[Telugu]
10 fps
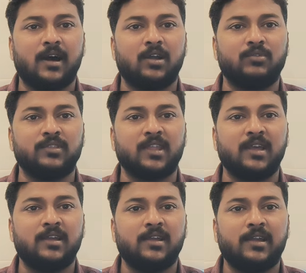ఆరు వందల
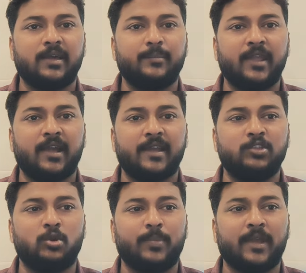డెబ్బై
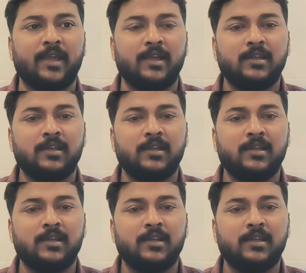ఐదు రూపాయల